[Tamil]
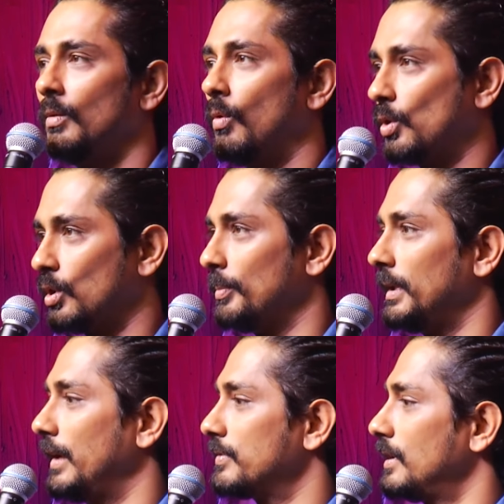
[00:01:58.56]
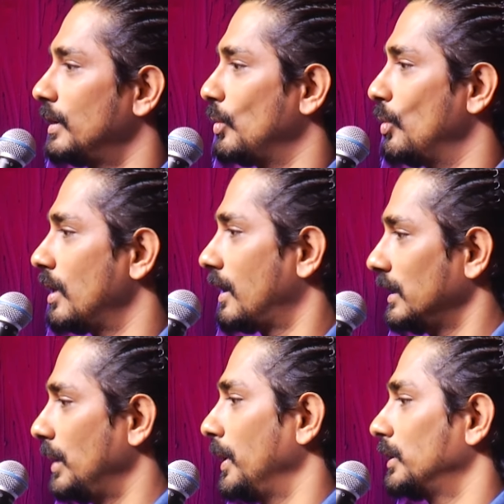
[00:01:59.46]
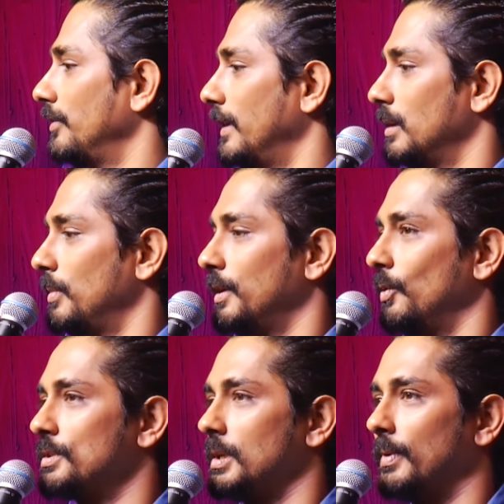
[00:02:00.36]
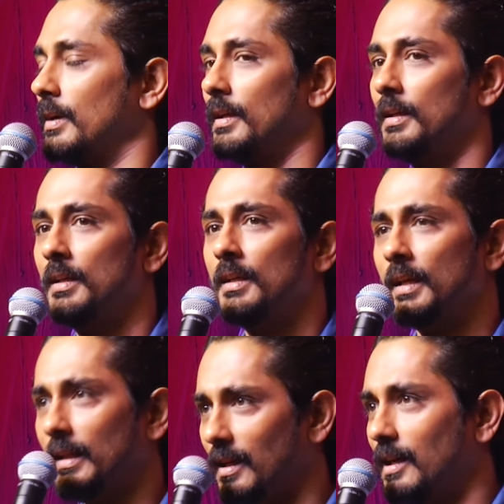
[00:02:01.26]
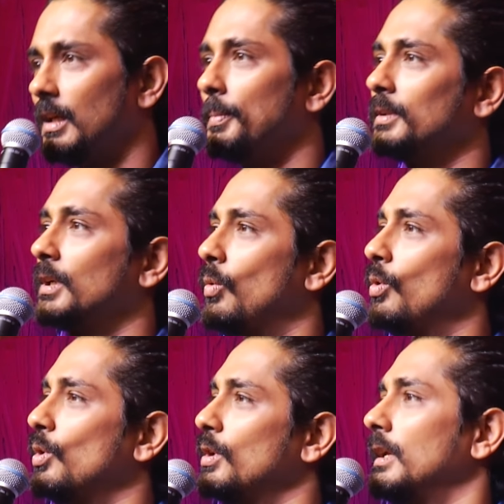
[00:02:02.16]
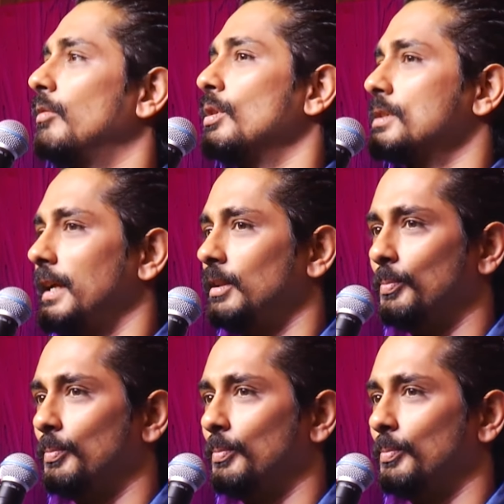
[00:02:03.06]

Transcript: உங்களோட பிலீஃப்ஸ் இருக்கும் உங்கள் கதாபாத்திரம் வேறு மாதிரி யோசிப்பாங்க இந்த கதாபாத்திரம் உங்களோட எவ்வளோ சேர்ந்து